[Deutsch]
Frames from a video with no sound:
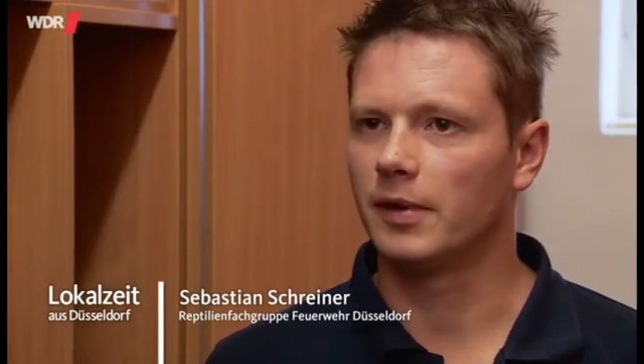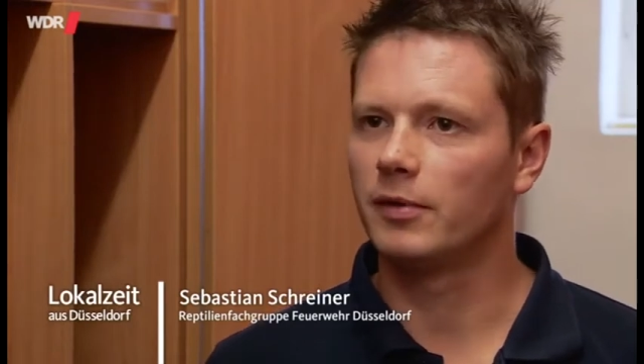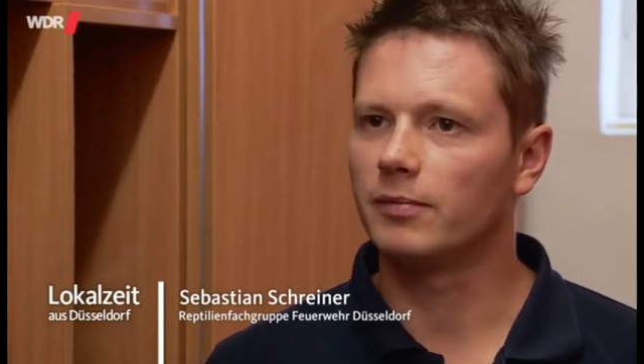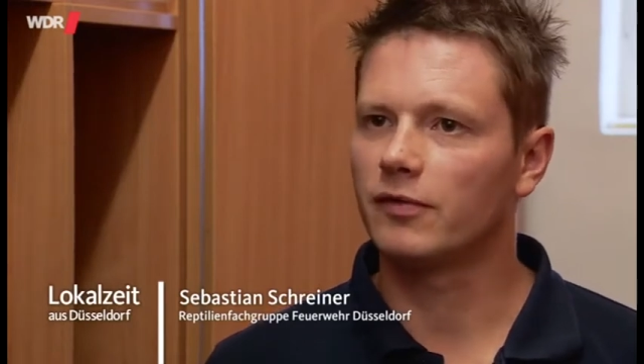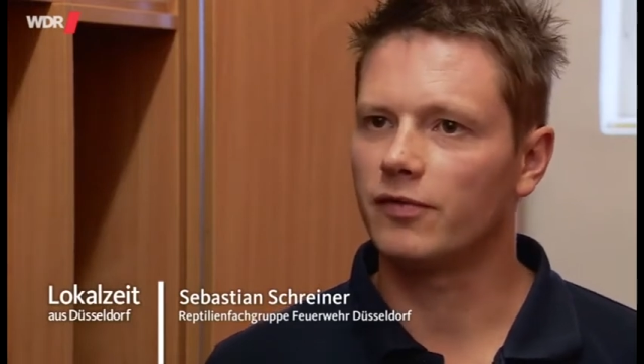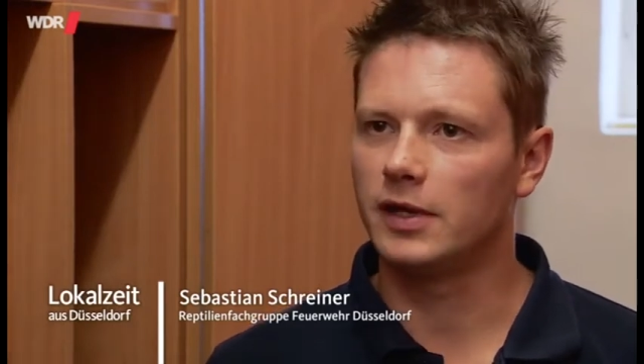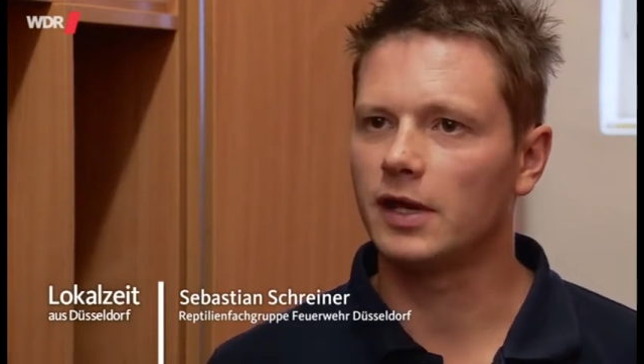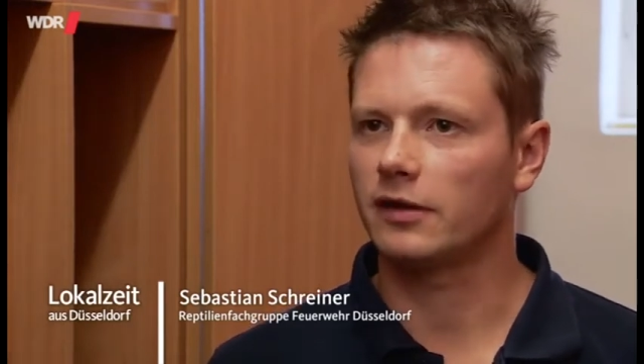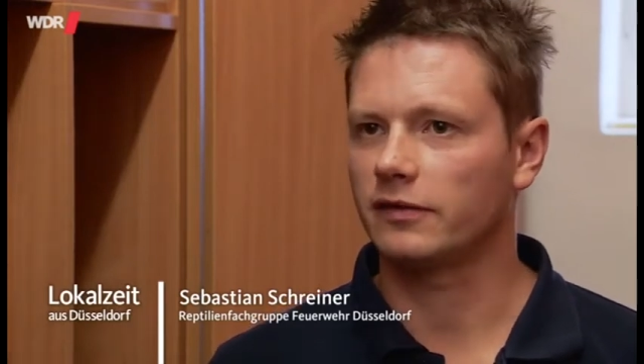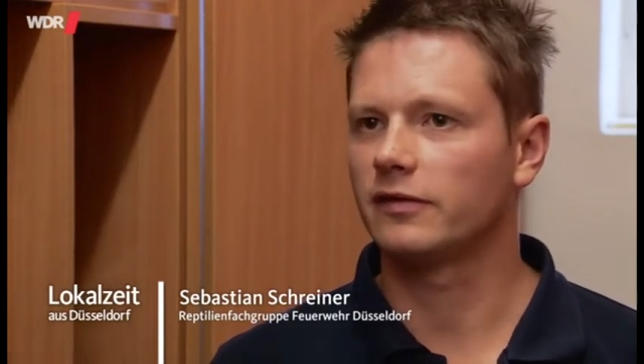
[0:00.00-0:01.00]
damit man
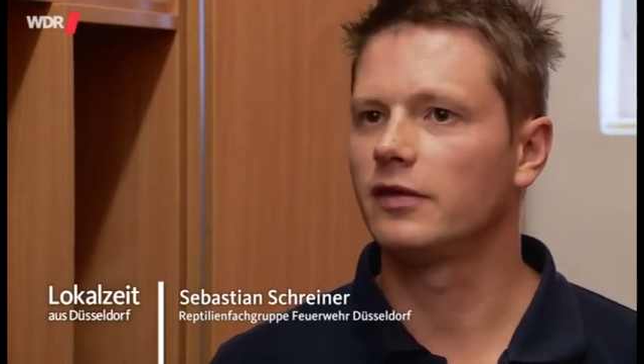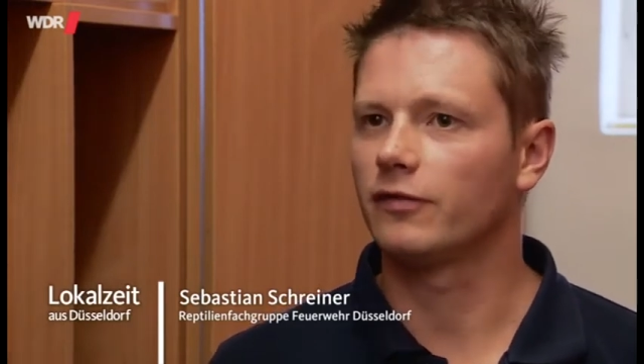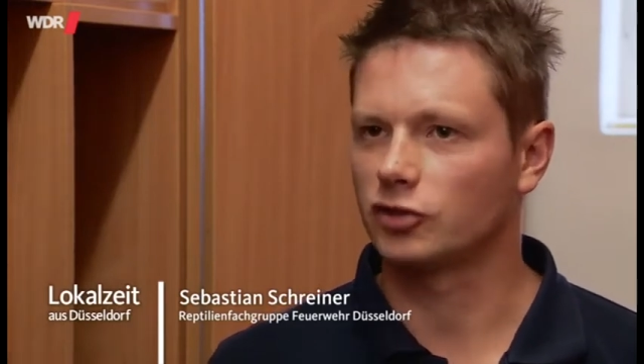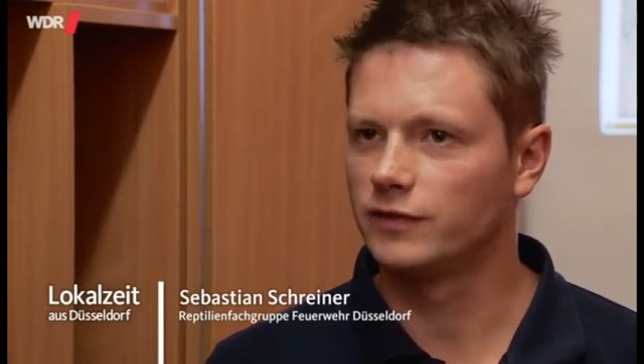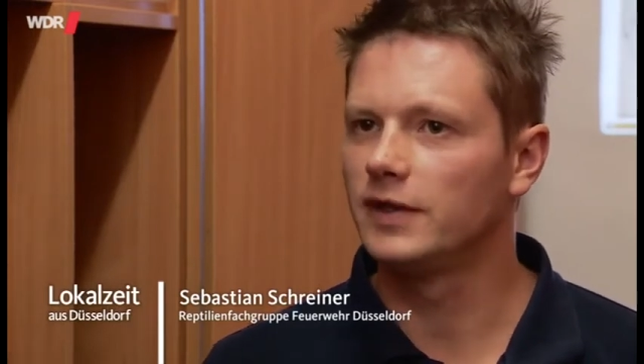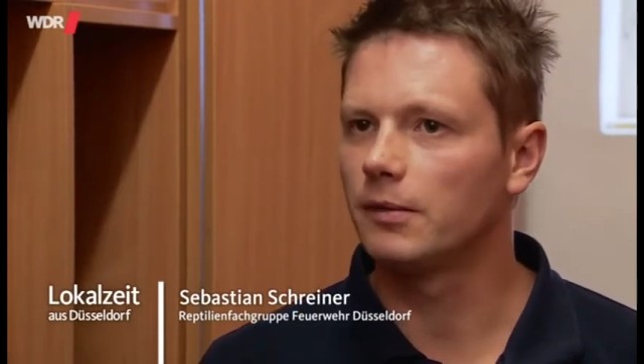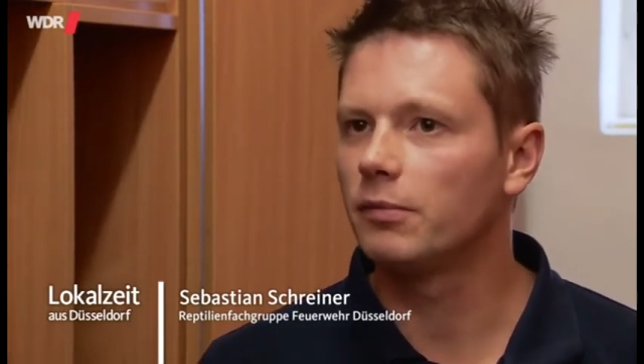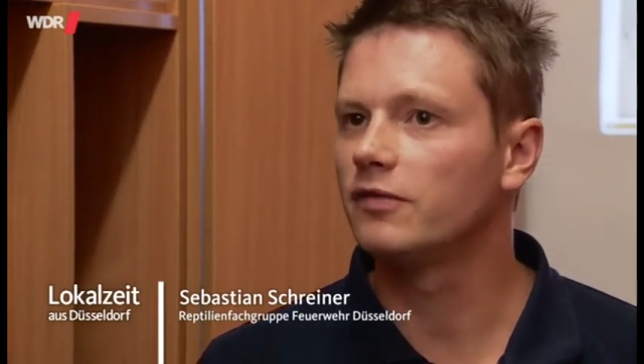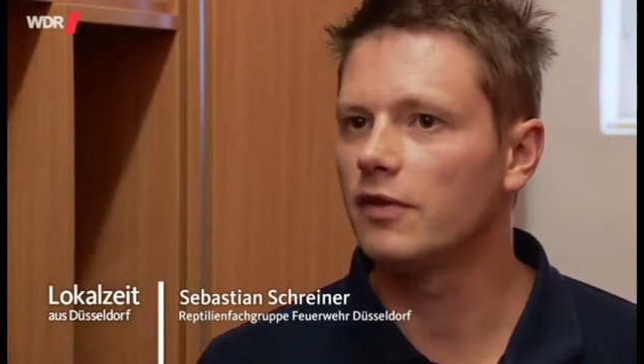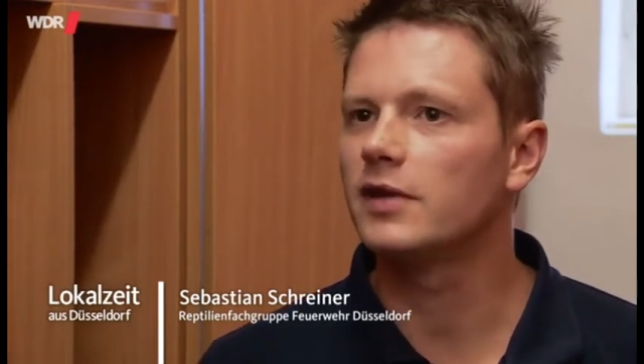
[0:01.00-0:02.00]
verhindert, dass das Tier verschwindet,
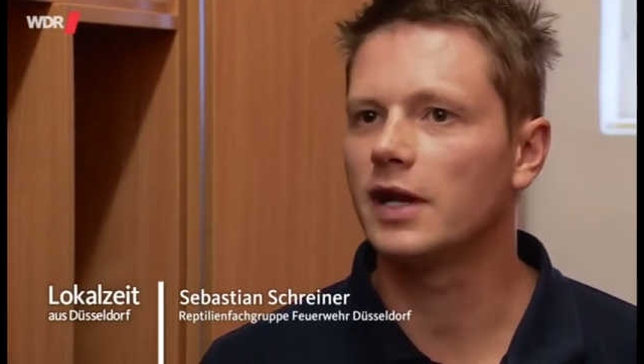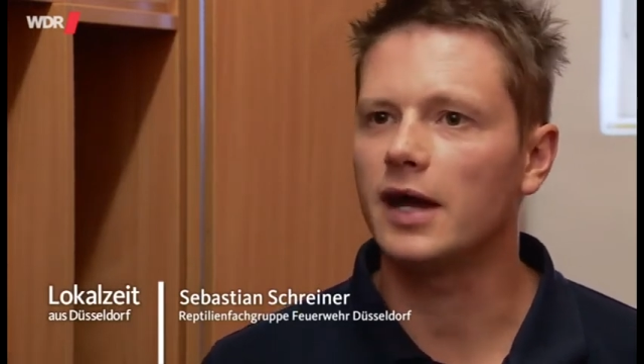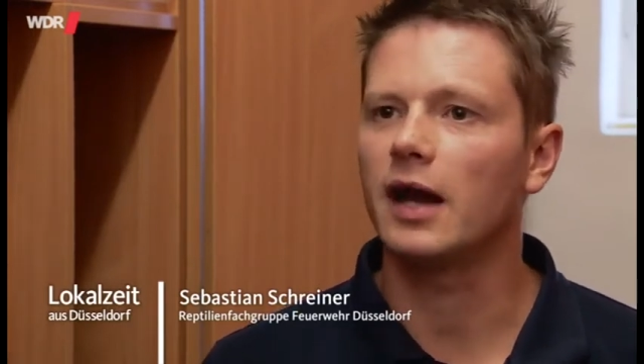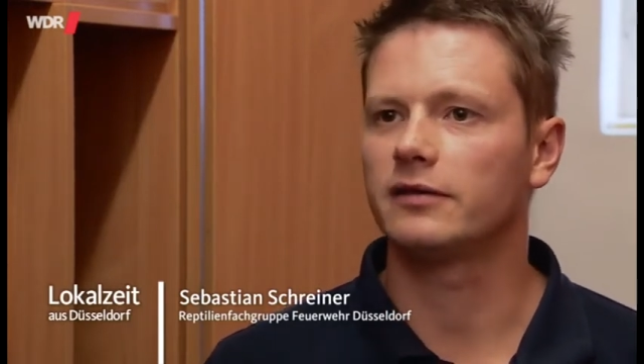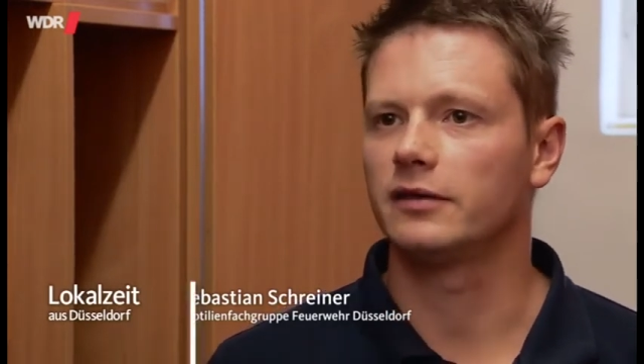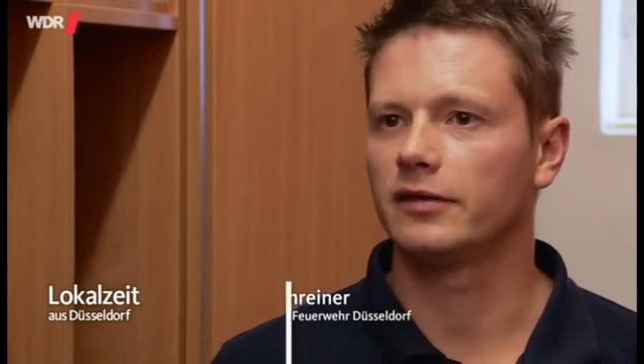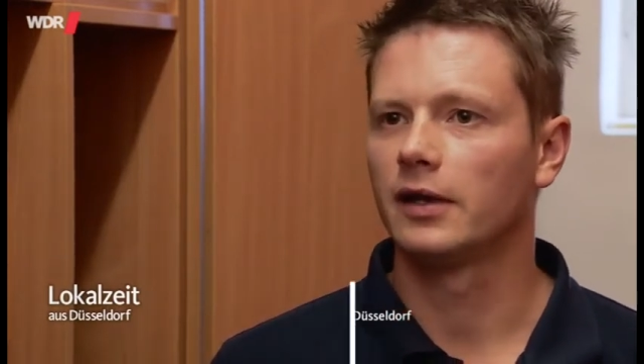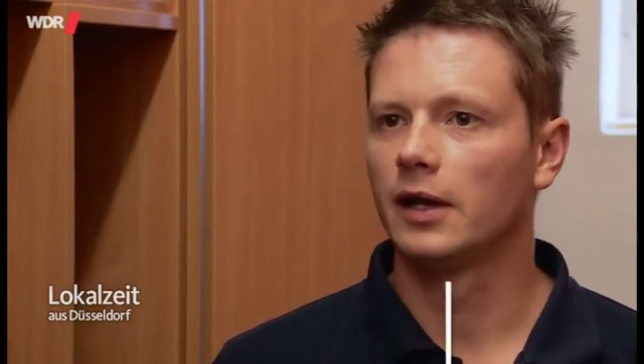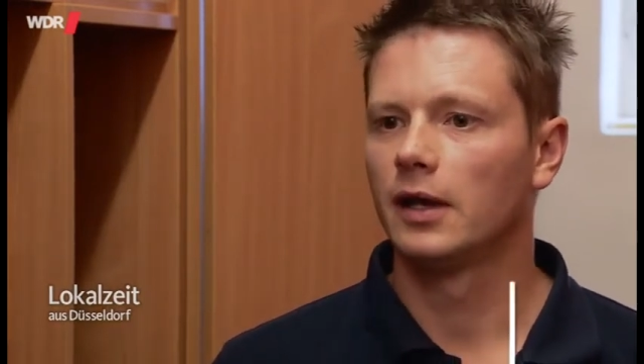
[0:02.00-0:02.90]
bis wir wieder da sind,